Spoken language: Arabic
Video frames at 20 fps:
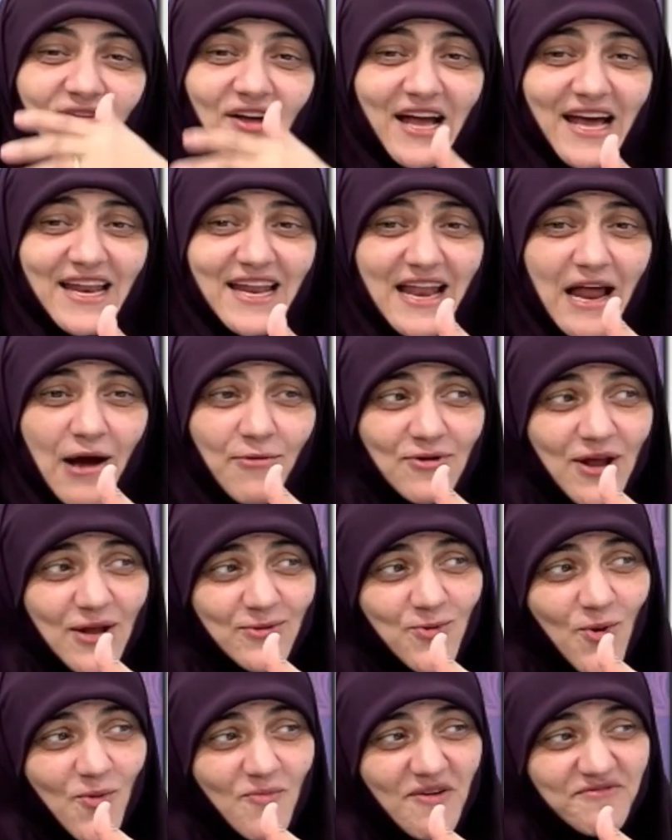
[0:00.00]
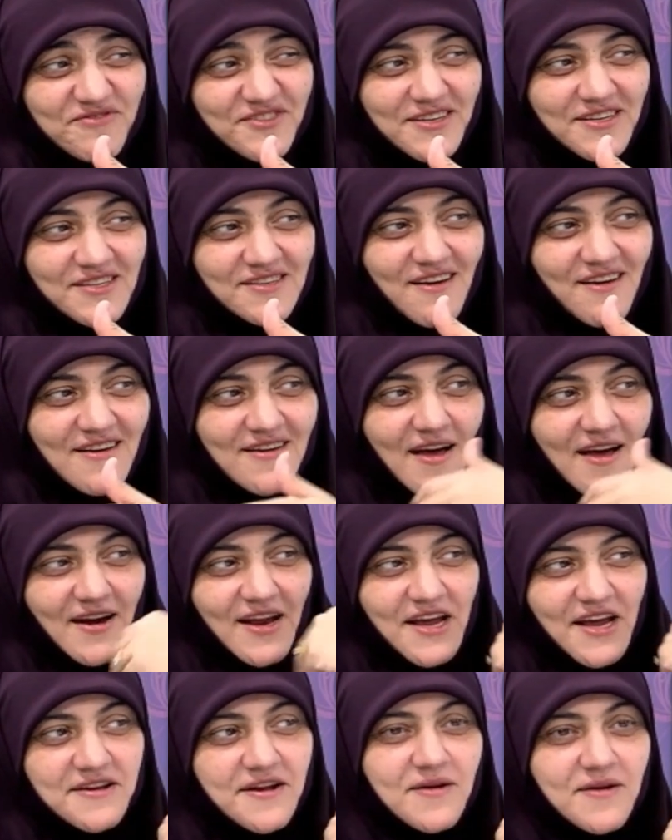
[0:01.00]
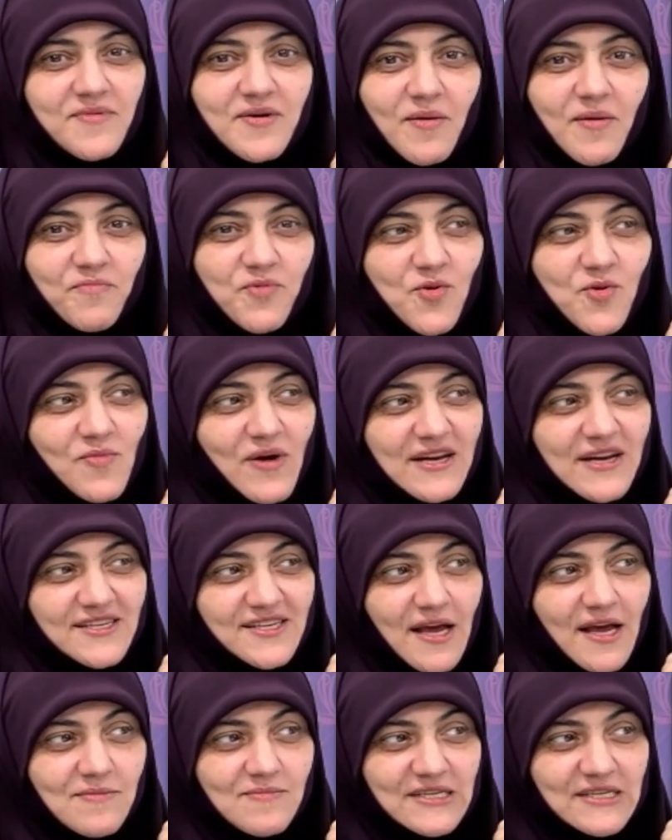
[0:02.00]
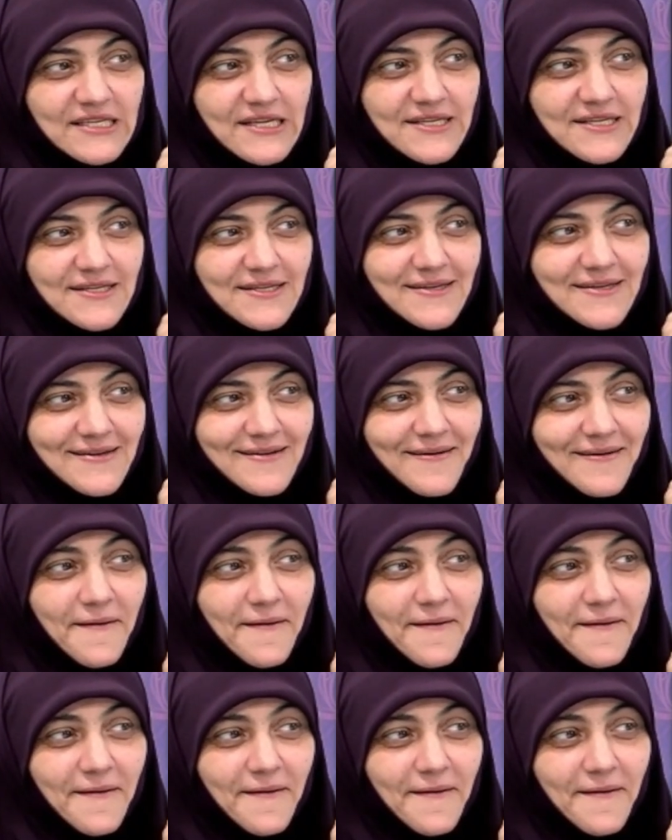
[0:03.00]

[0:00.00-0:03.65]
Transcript: فكان الاولاد وهم في سن صغير احنا اللي بنربيهم كنساء المسجد